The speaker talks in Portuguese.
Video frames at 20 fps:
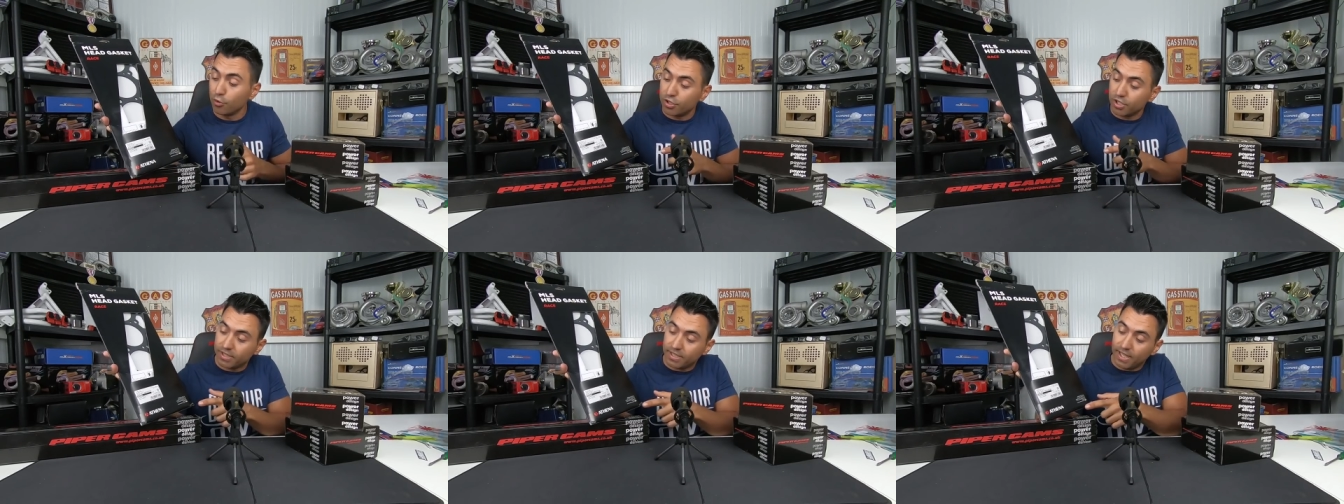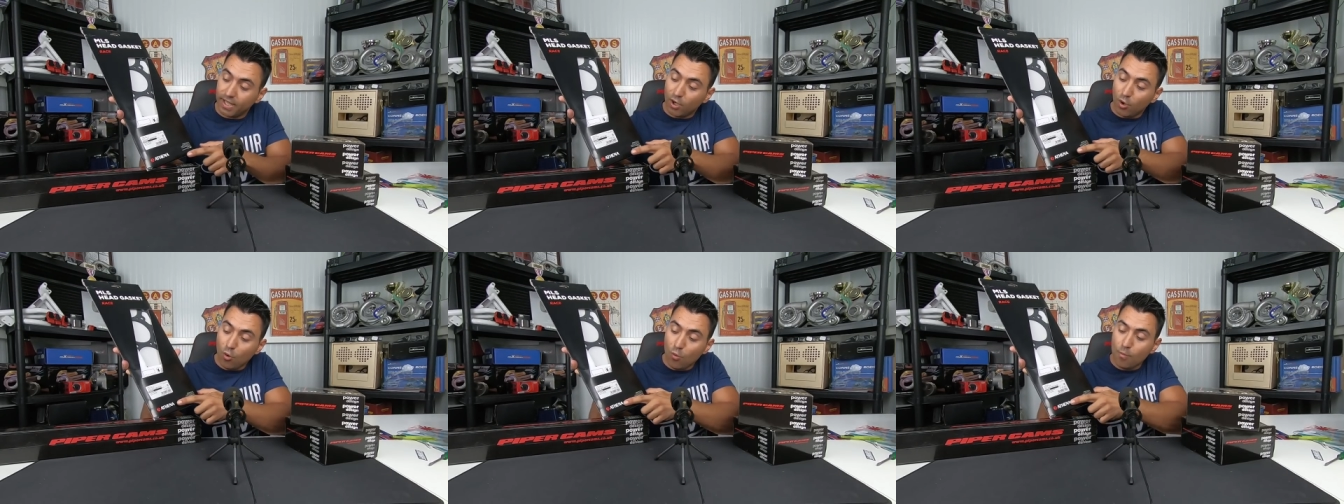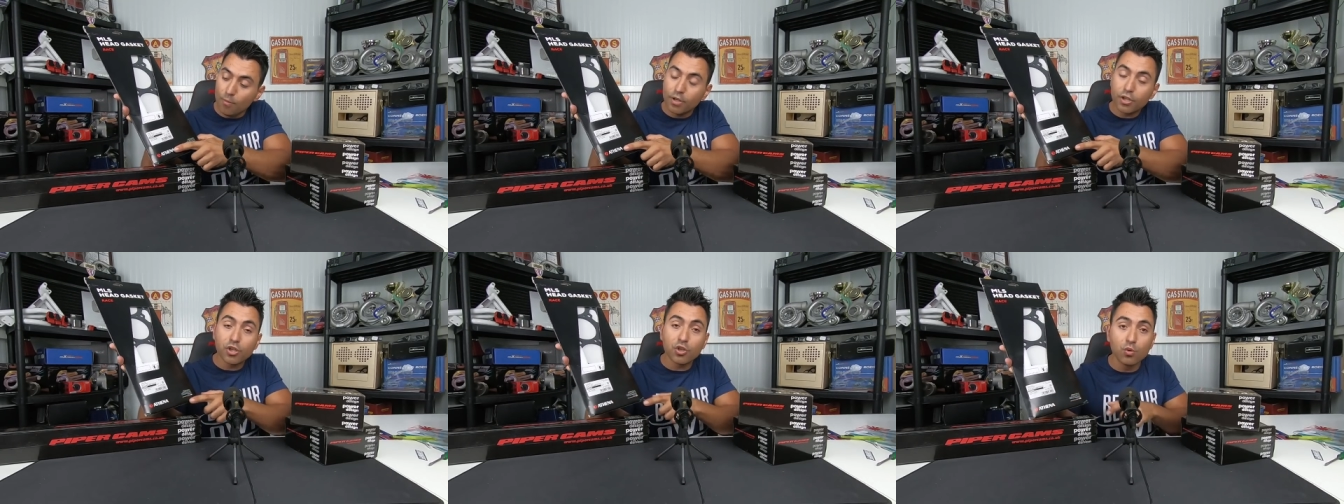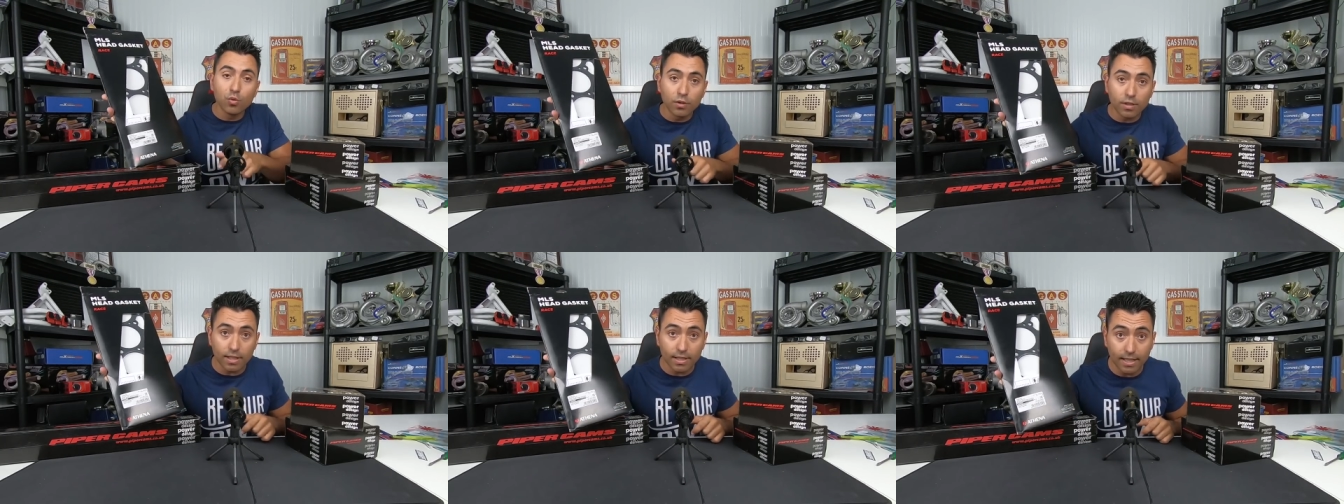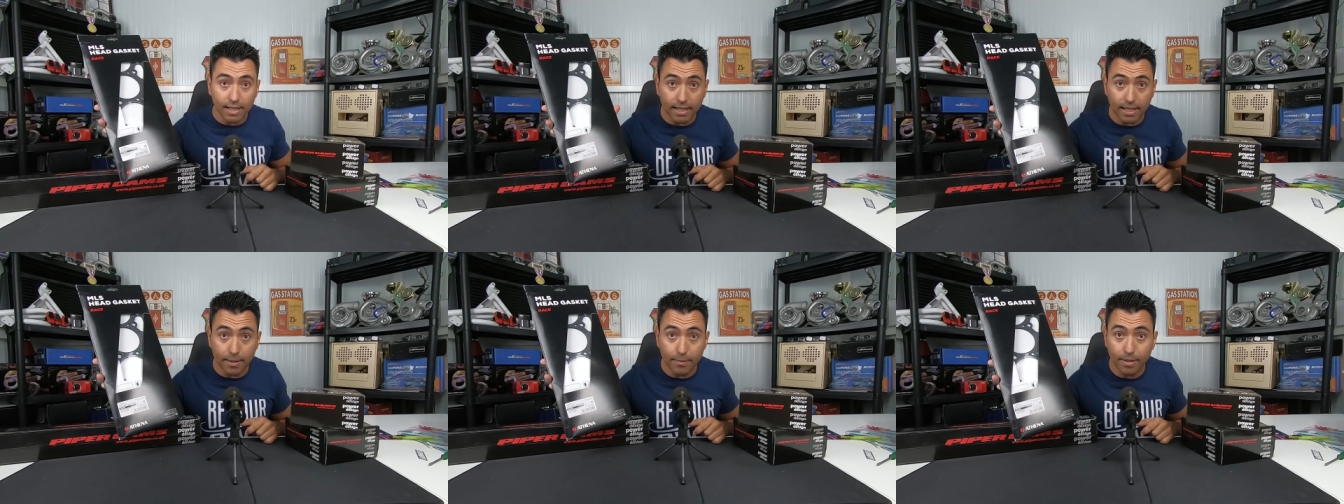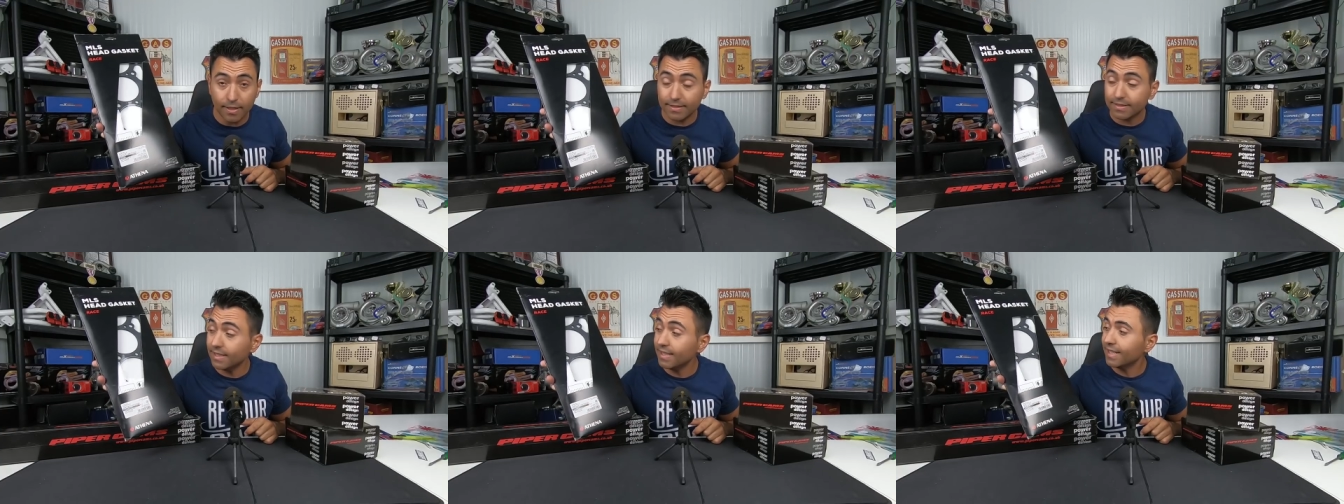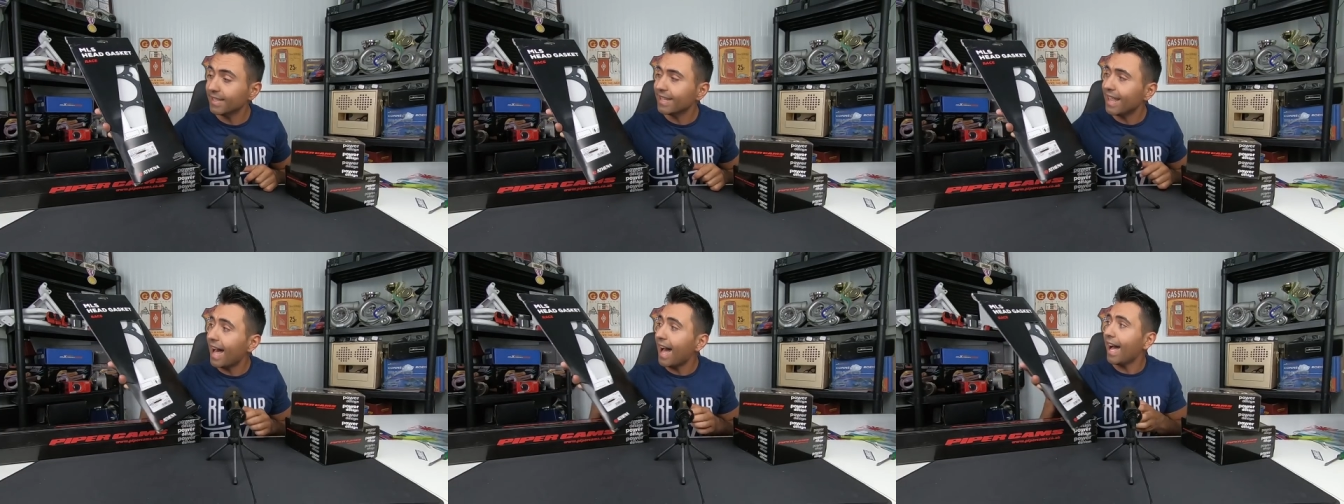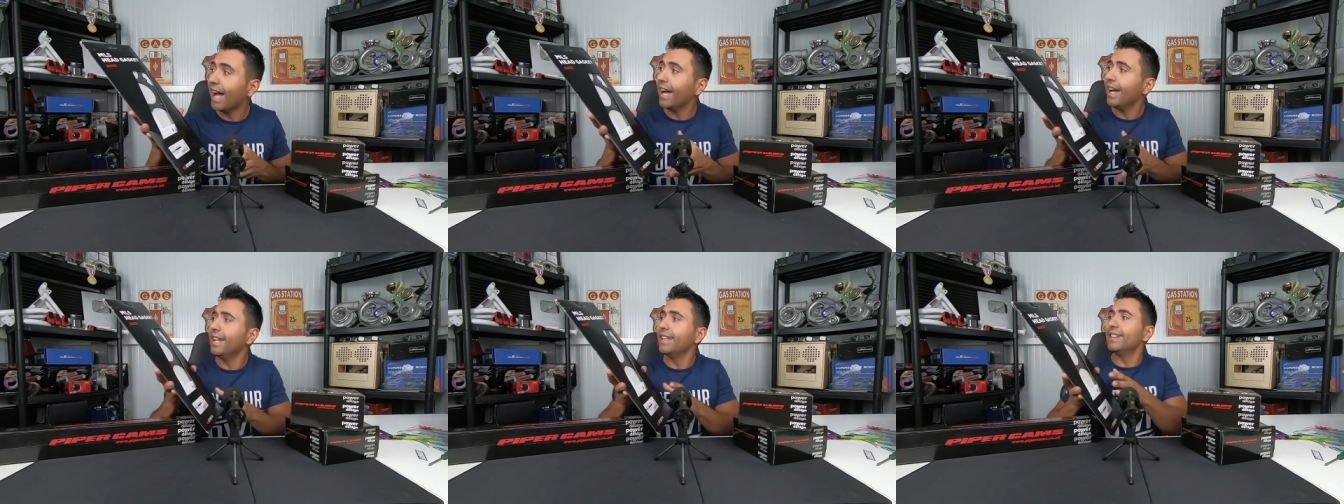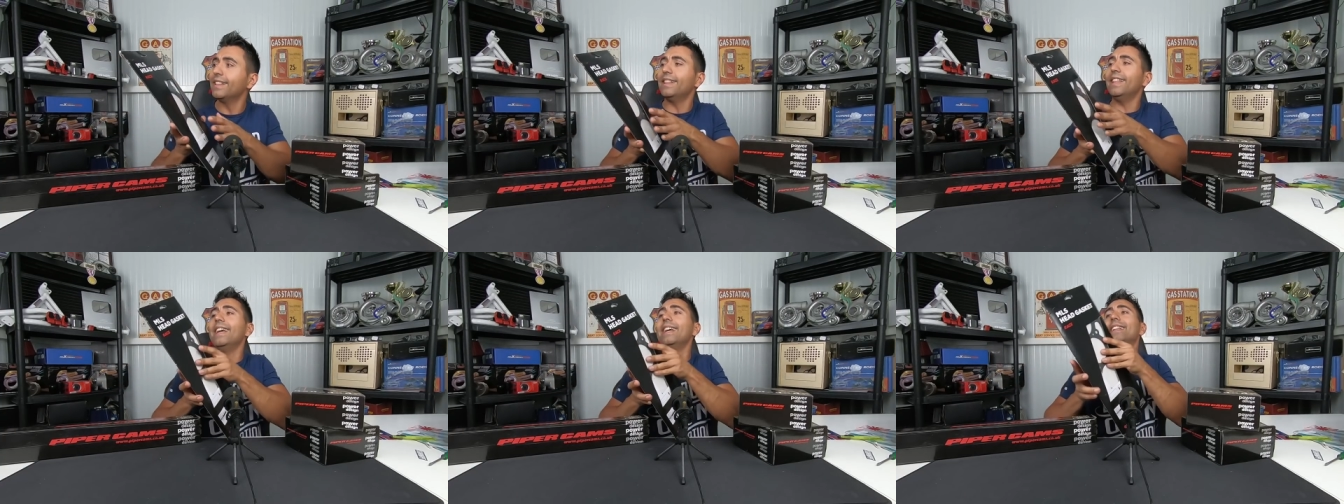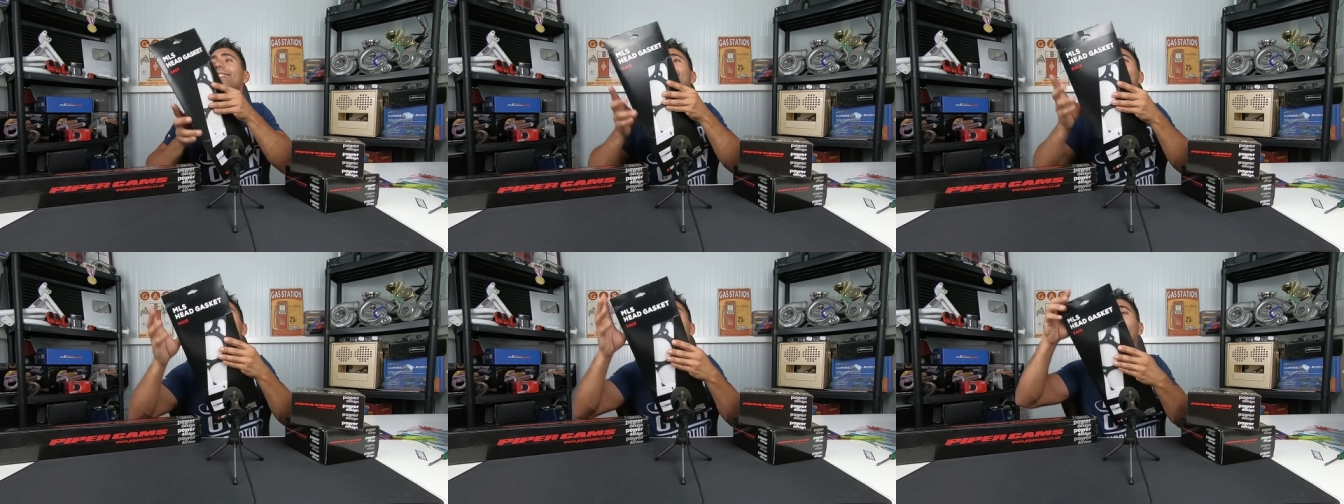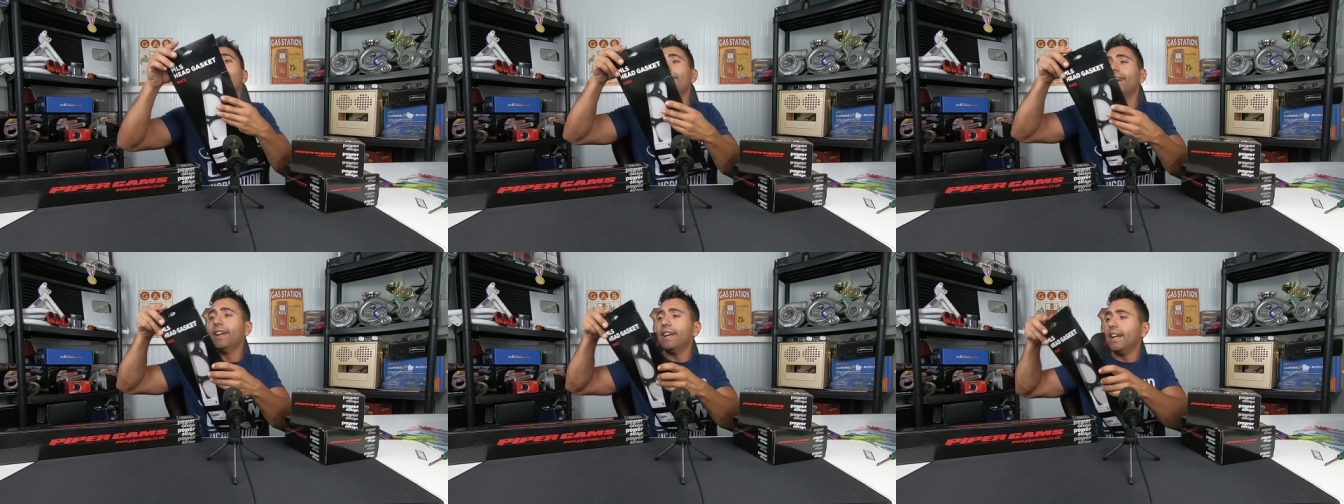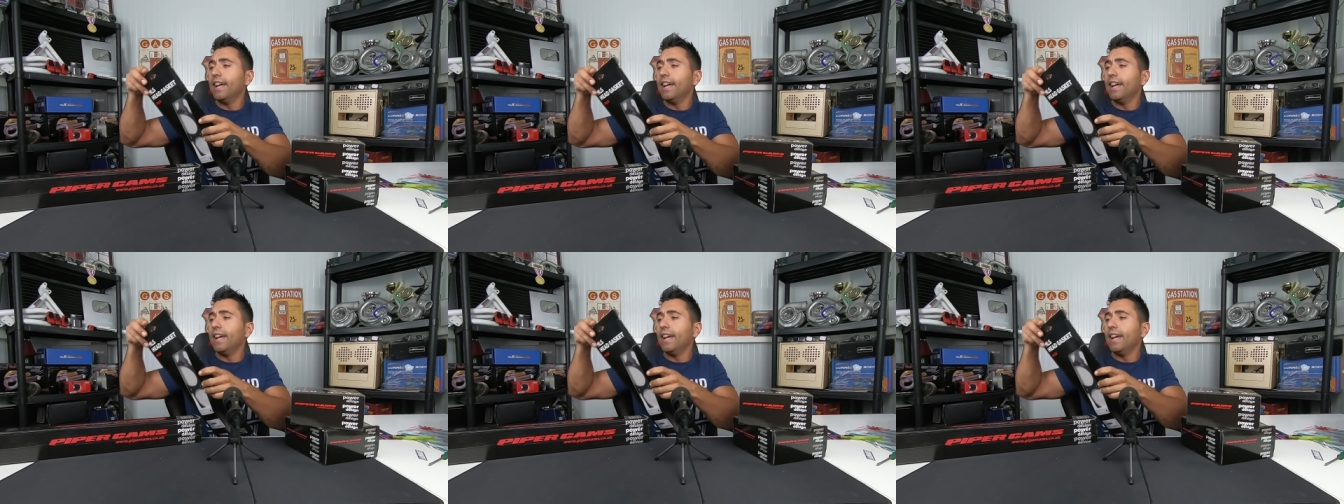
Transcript: GT uma junta da cabeça da Atena.